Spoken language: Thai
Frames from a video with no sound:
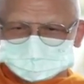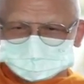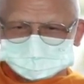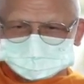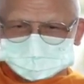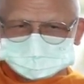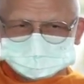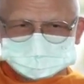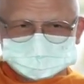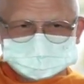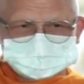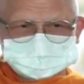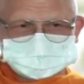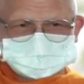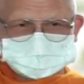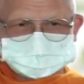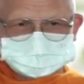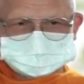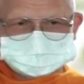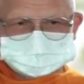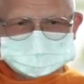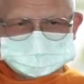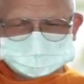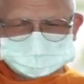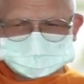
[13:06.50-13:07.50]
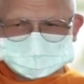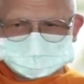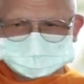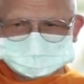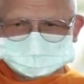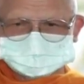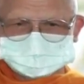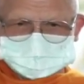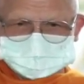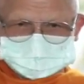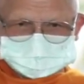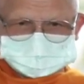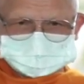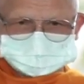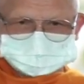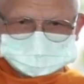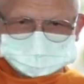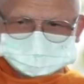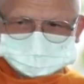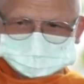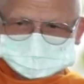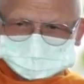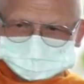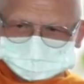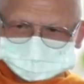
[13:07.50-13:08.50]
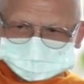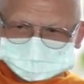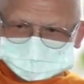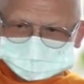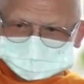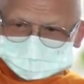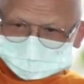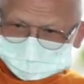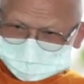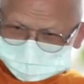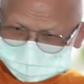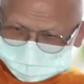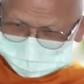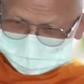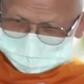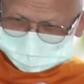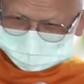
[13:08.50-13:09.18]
ประพฤติตามซึ่งความเป็นธรรมดีมาทำคือสำนึก